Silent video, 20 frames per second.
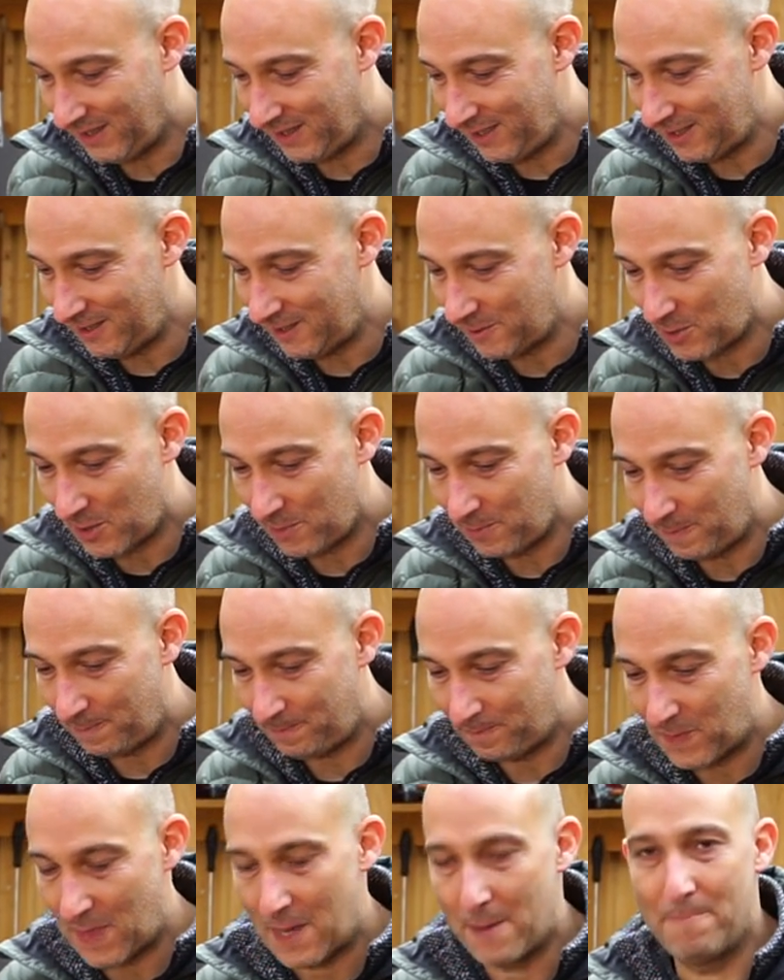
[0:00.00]
die riechen immer
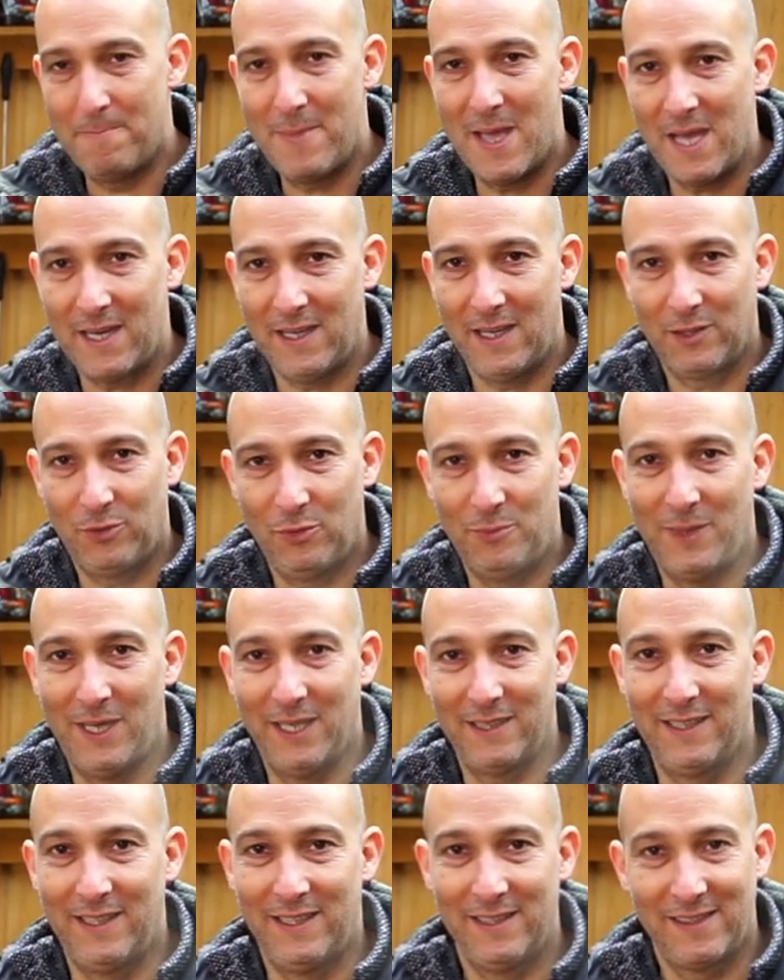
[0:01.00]
mehr nach
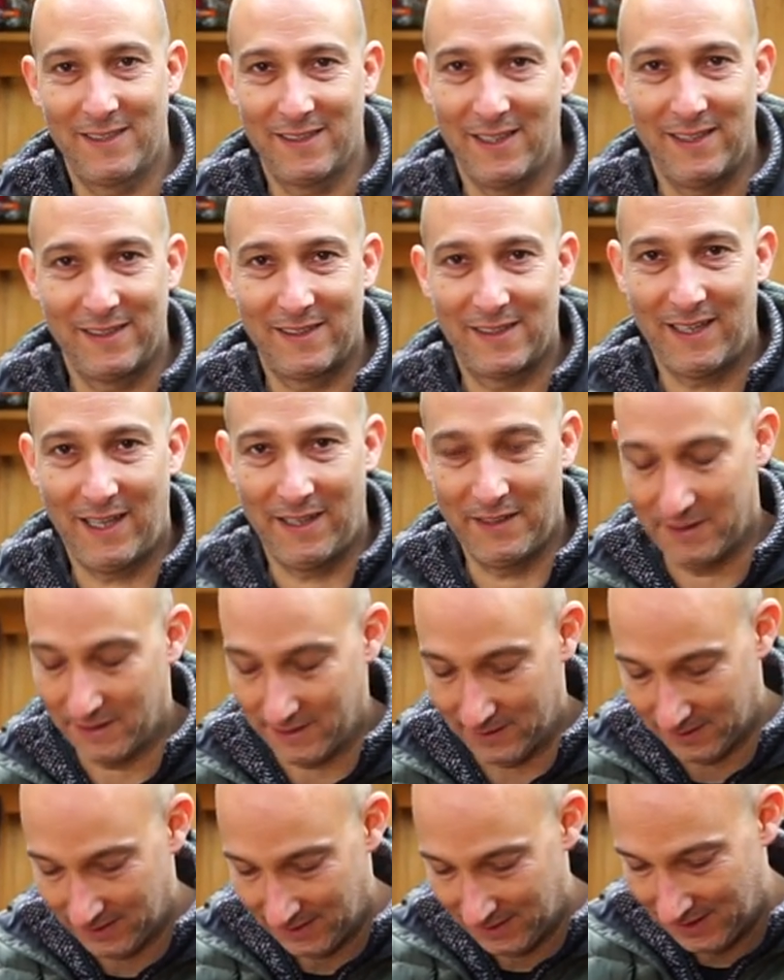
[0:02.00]
Tomate als, als
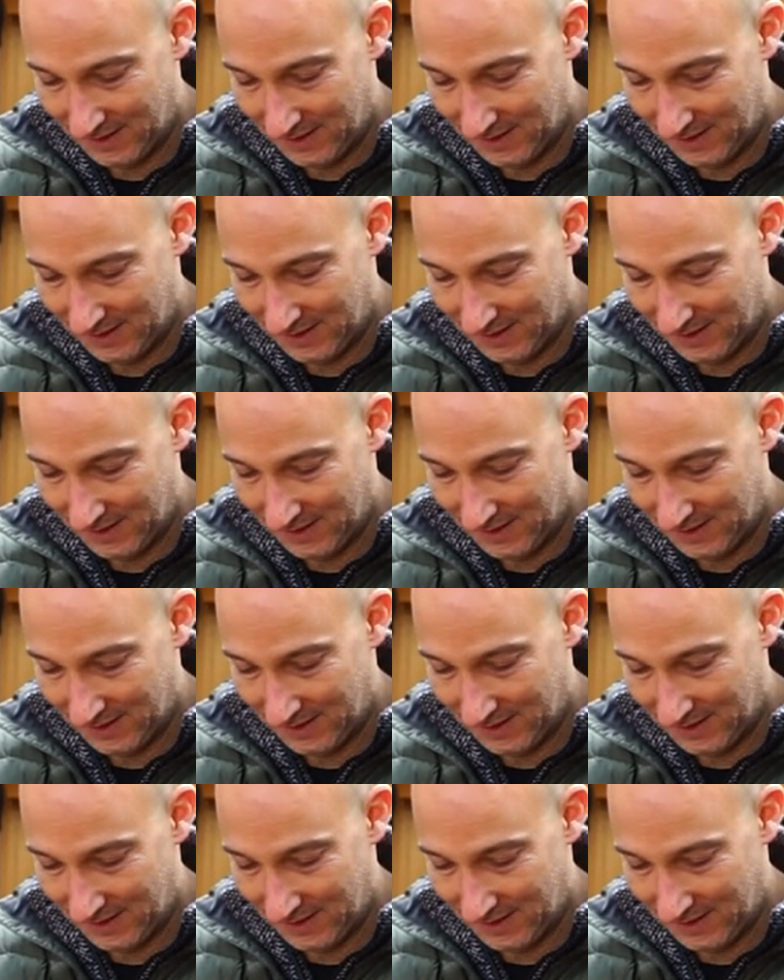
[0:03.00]
andere.